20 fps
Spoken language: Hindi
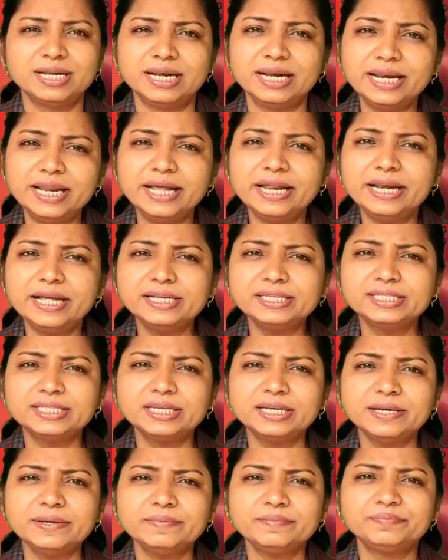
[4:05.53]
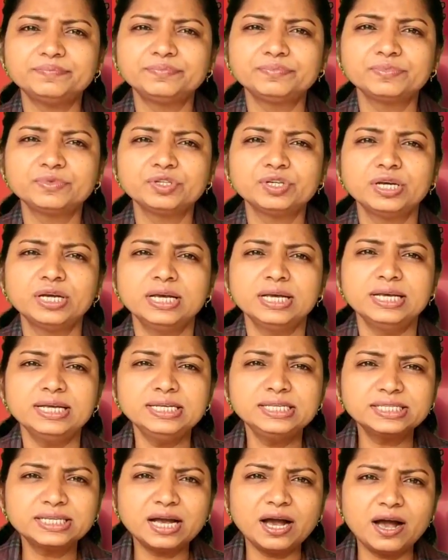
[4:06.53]
लेने से
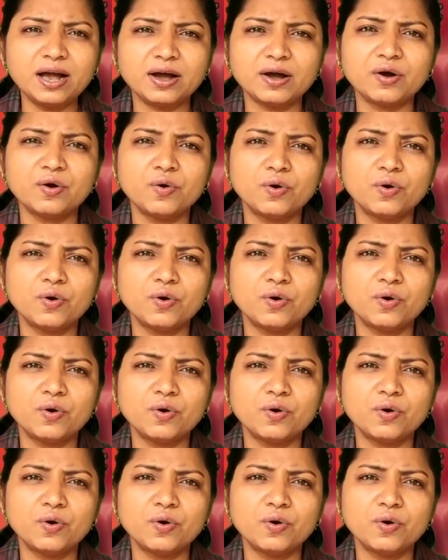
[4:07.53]
इसका